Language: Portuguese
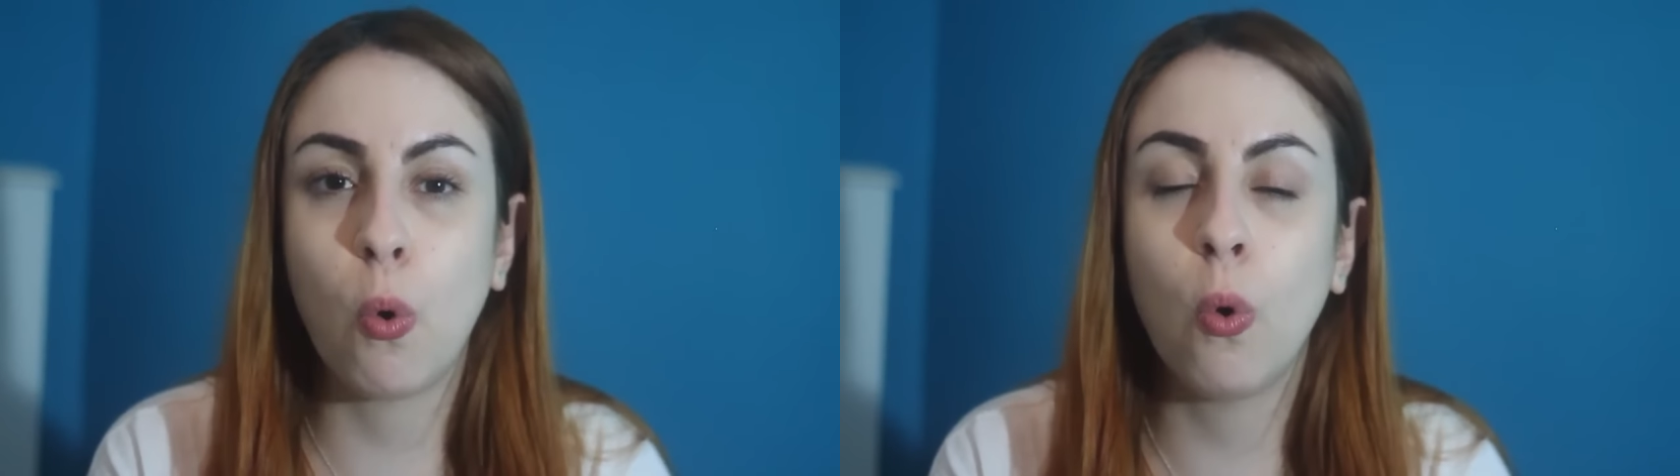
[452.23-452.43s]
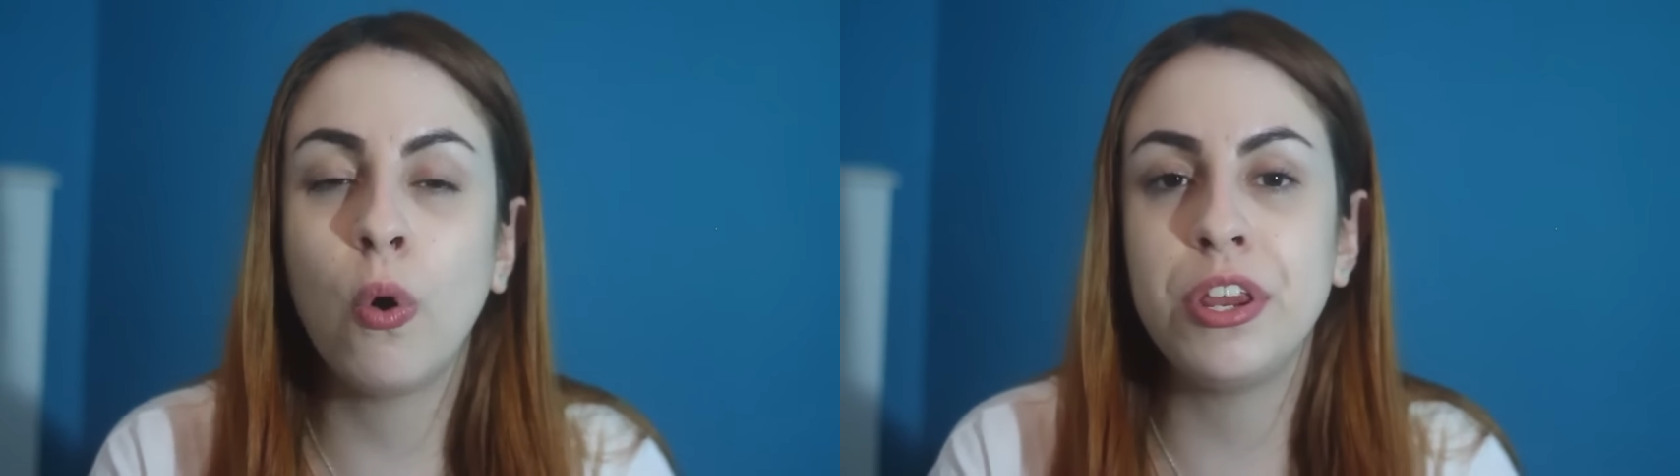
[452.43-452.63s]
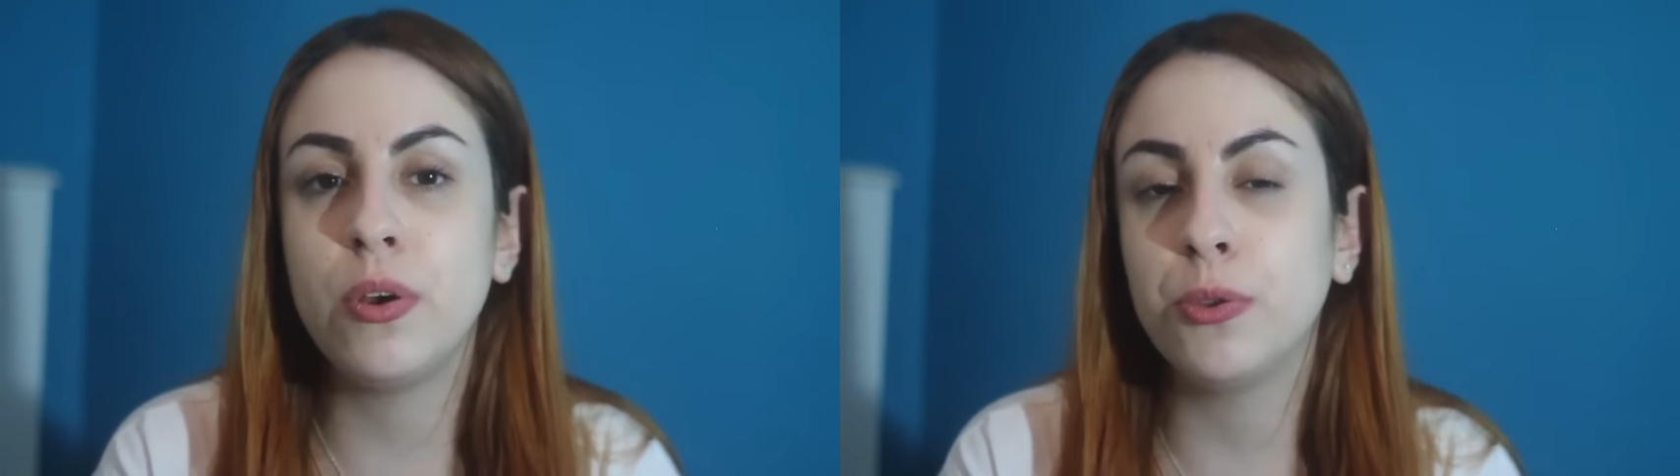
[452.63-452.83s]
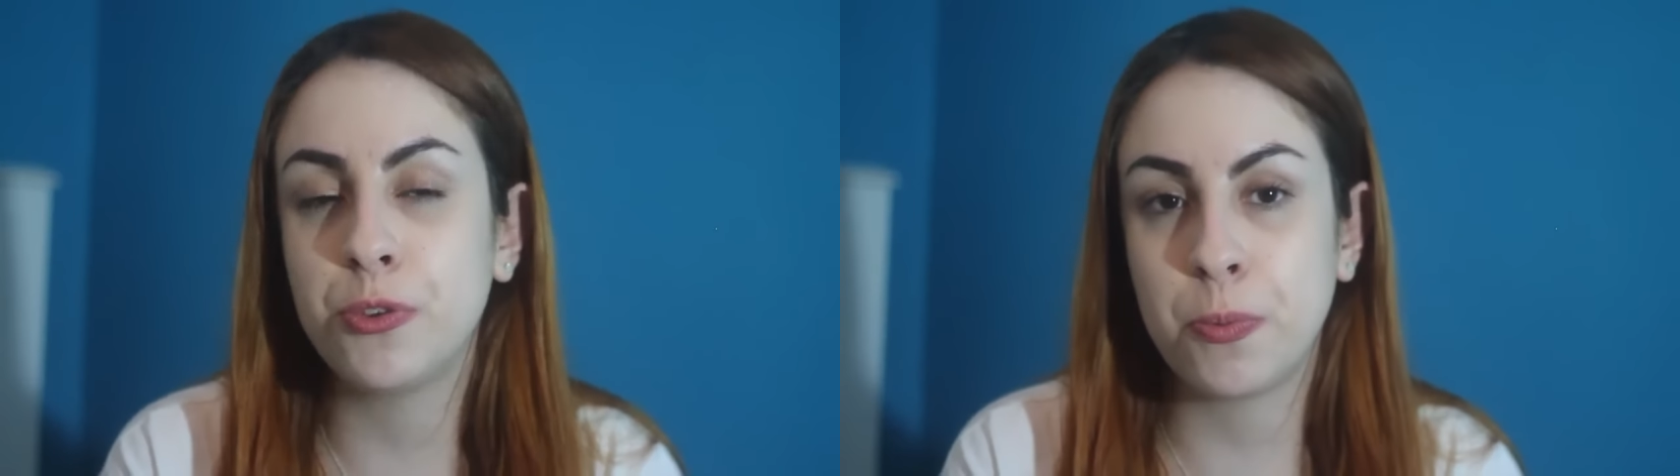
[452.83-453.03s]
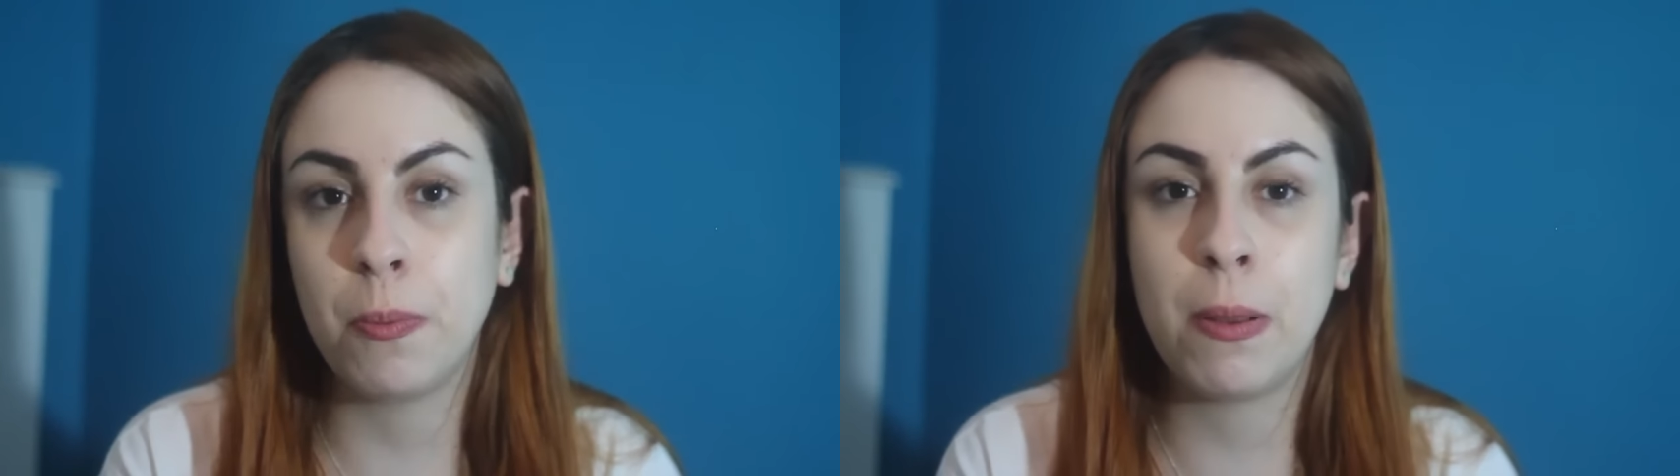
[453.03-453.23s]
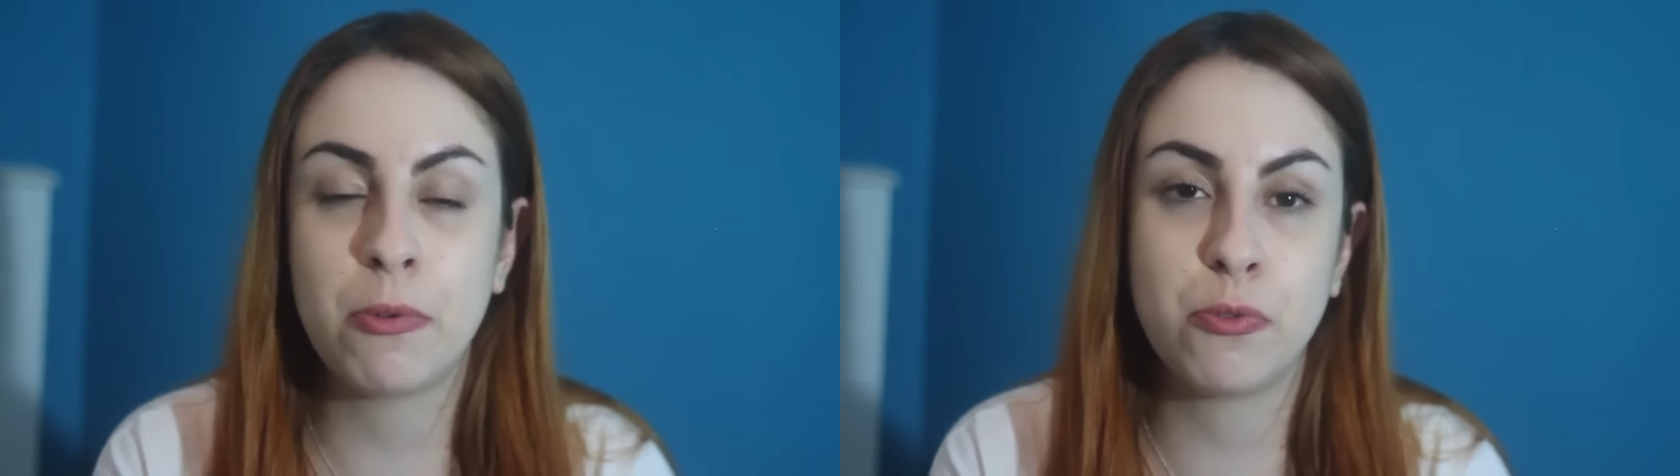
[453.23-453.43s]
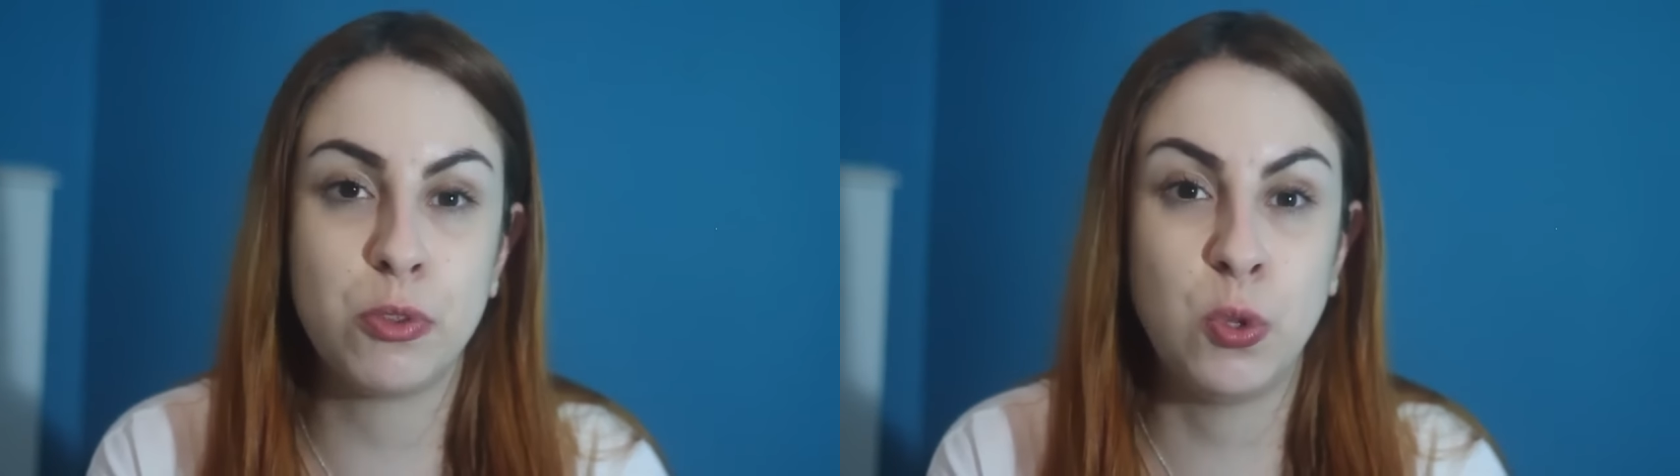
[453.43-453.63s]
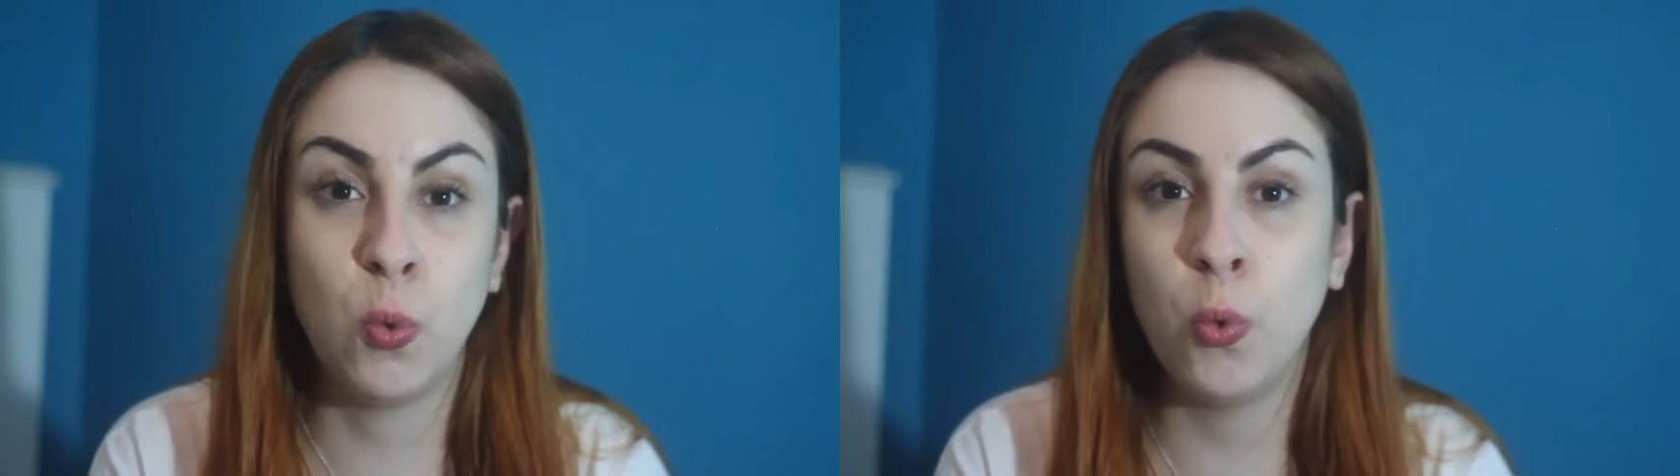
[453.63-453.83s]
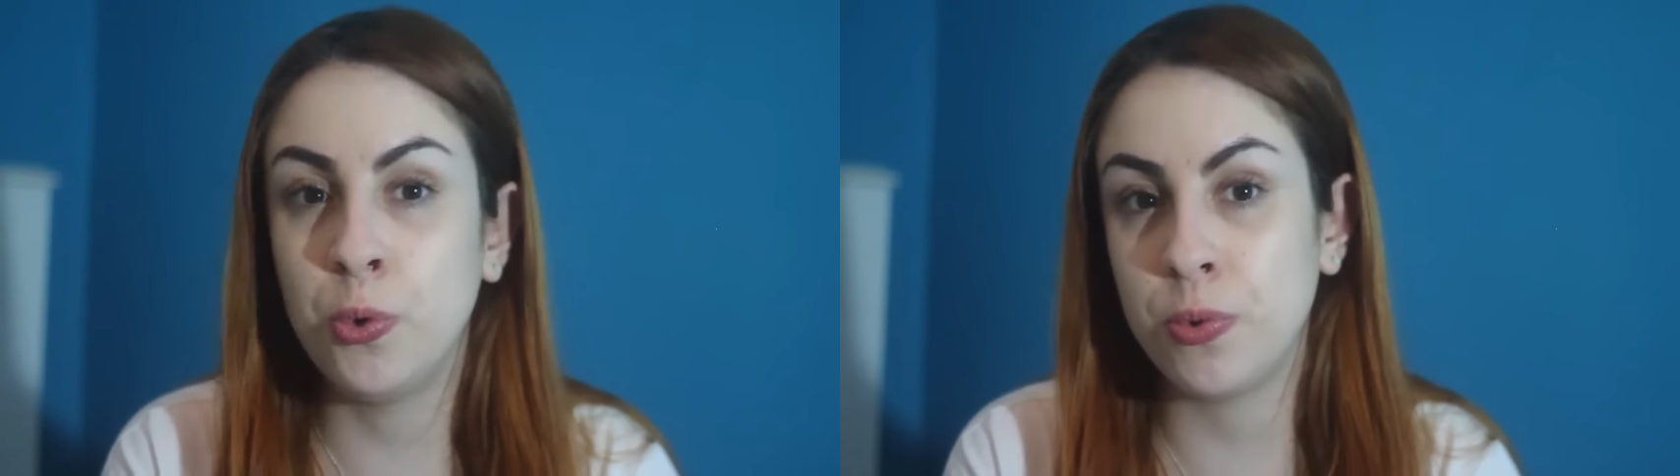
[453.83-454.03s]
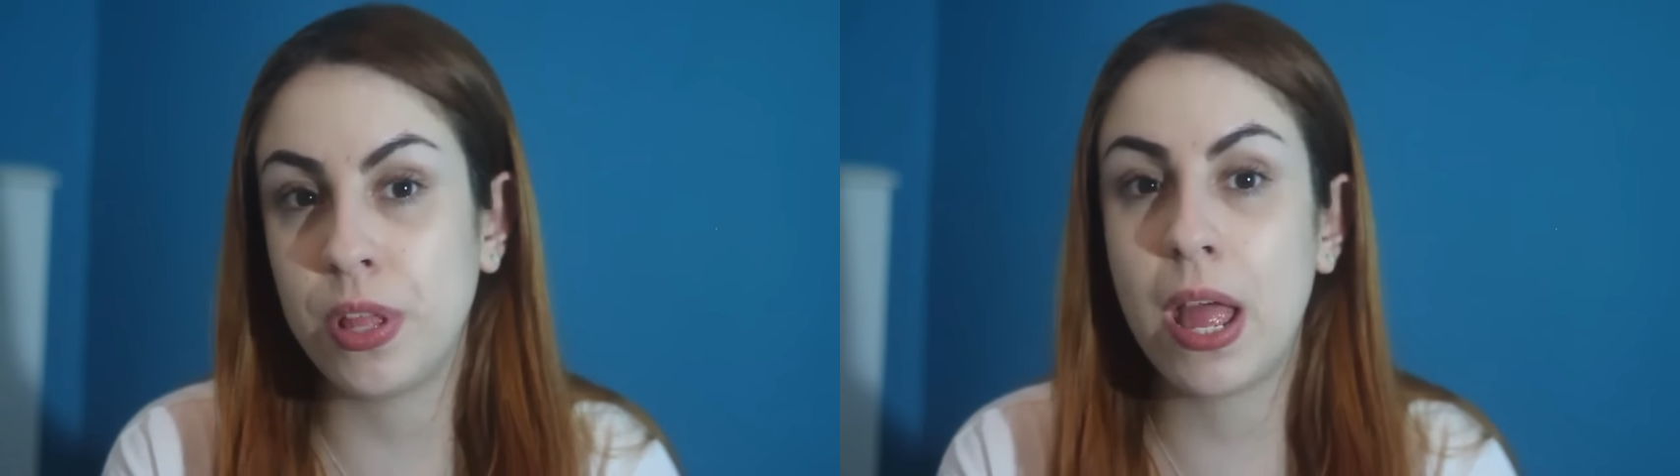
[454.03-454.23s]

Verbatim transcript: cor e outros problemas futuros,